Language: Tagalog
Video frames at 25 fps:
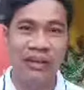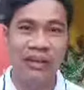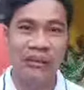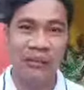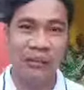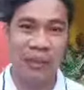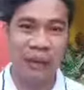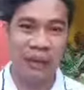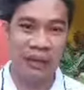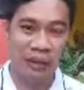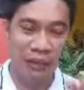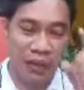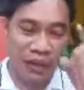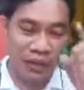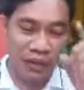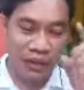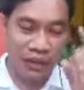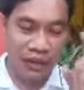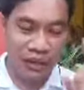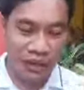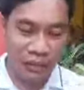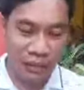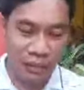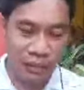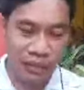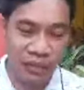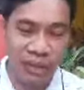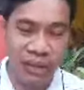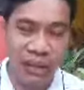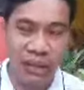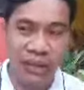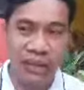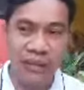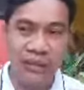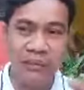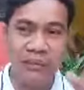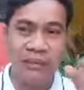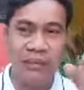paggawa ng
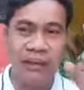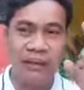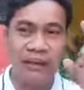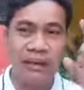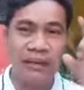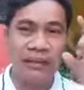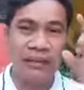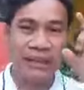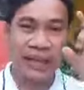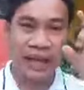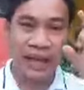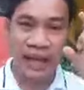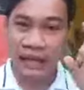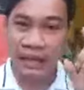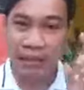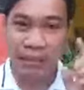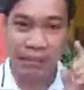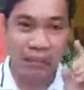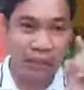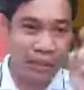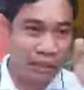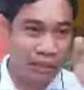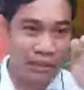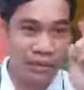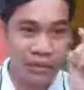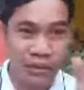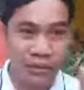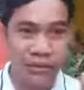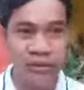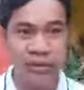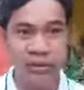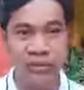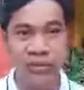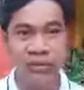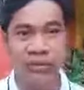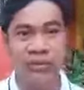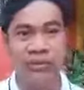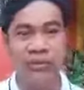kabutihan sa harap ng
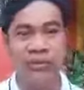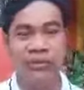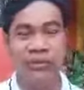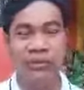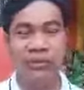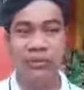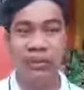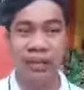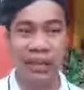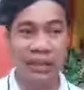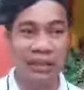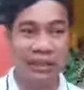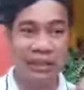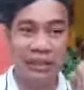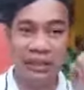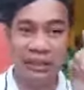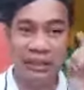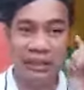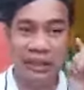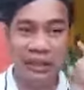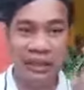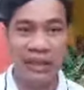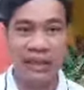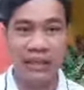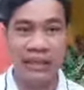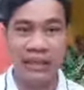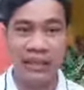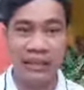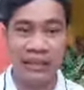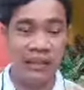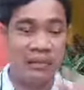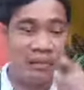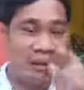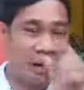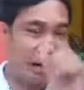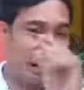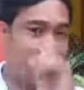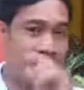Diyos Una, tigit sa lahat.
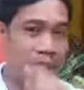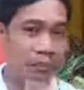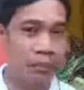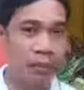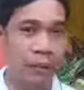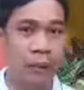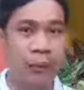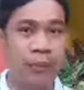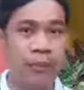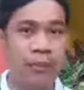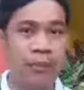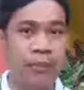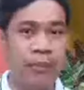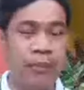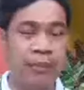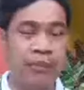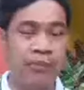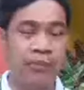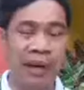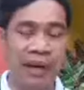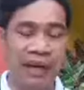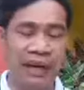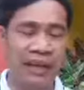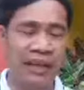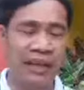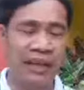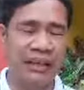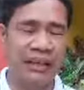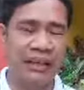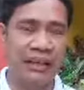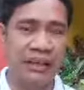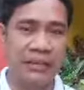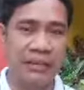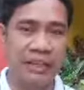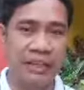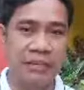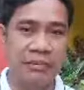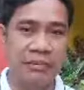Kasi bakit po? Bakit
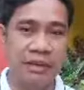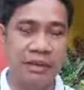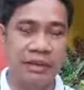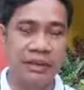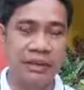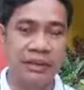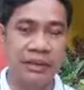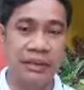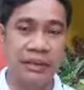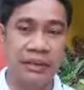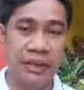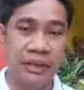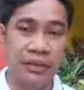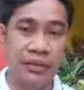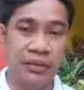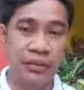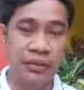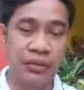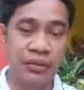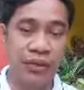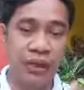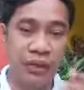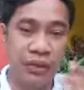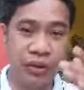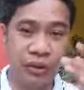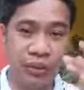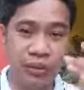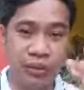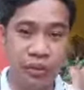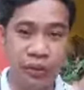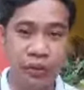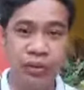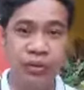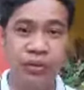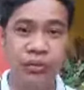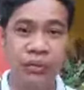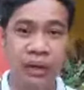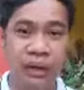natin nasabi? Kasi kung ikaw
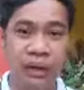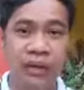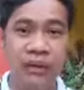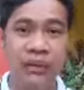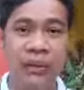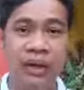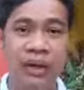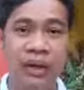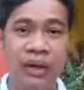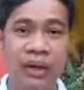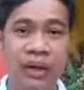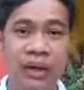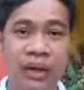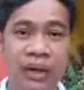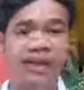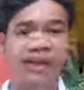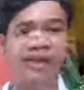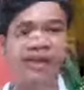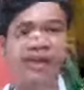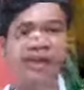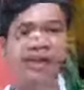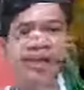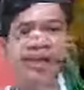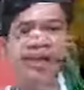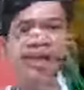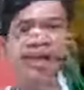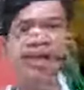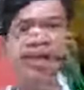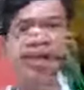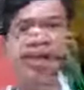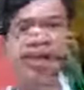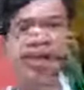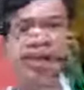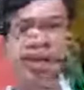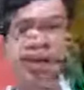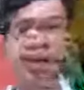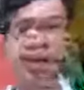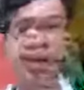po'y gumagawa na
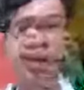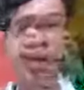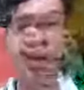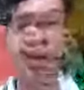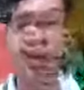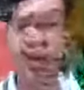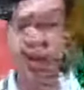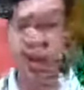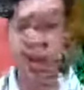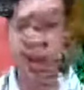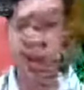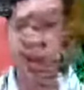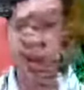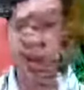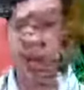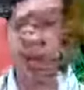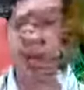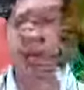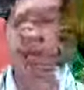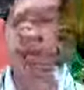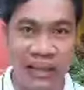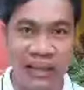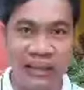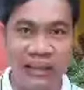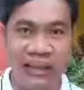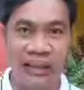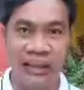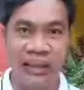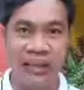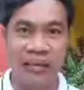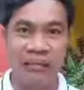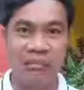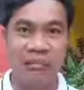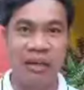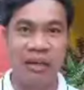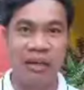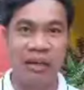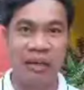walang kada nan
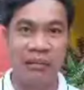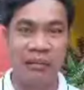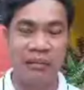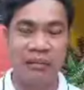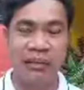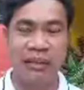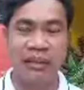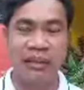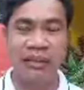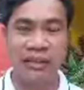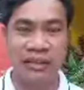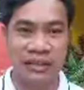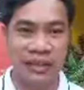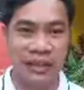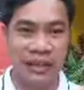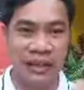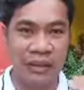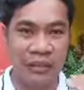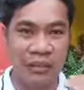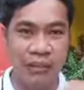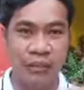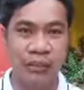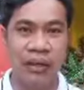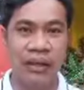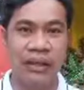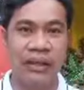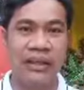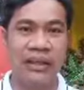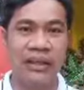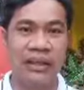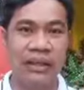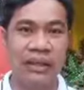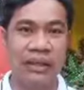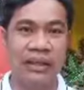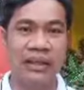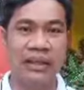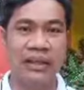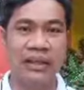mga kapatid, sila po ay
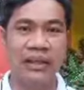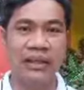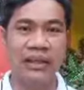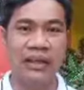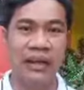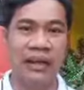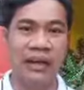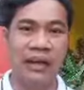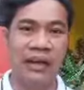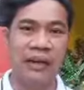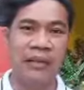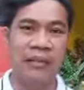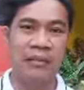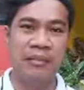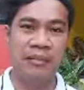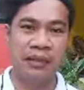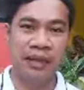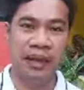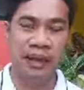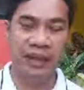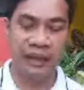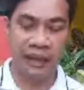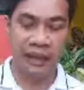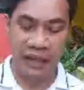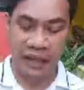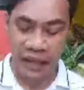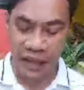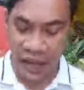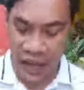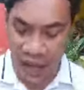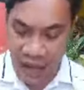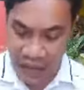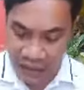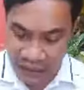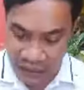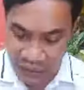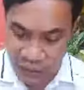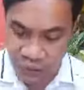talagang uh, ay uh,
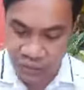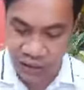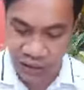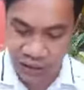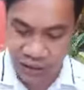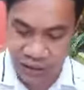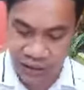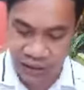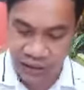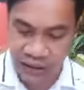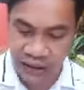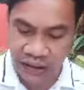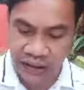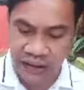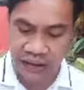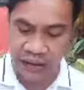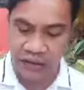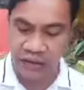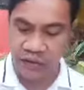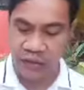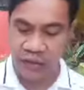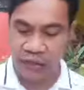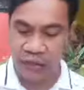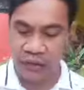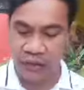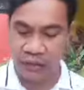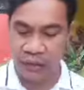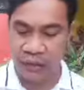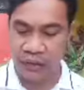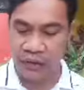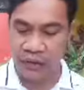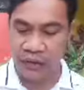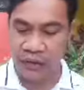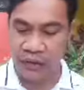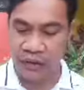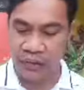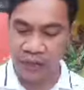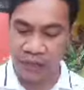ayaw sa kanya, no, mga
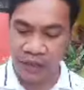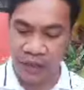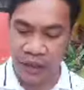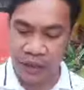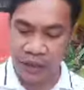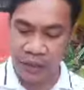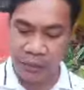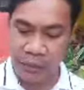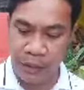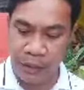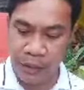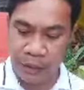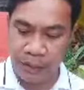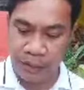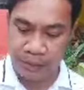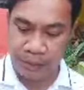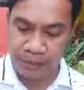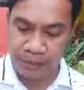kapatid. Ano pa?